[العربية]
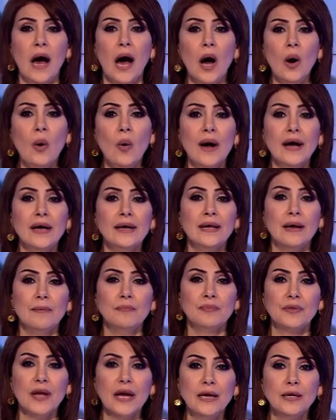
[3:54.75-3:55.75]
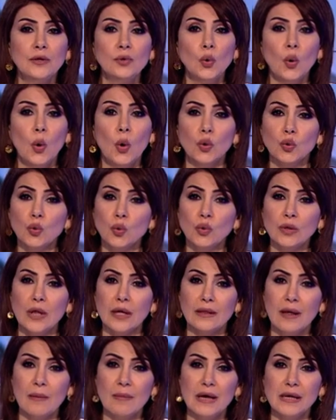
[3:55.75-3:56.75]
او ان يمتحنوا خطوط
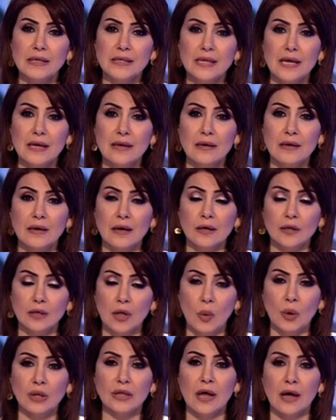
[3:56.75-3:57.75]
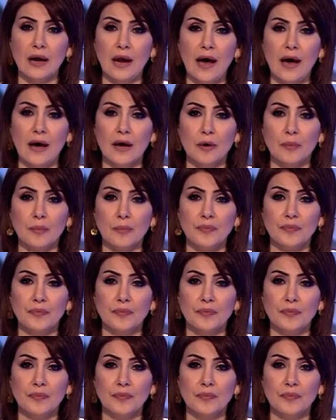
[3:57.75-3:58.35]
تماس طوتها الحرب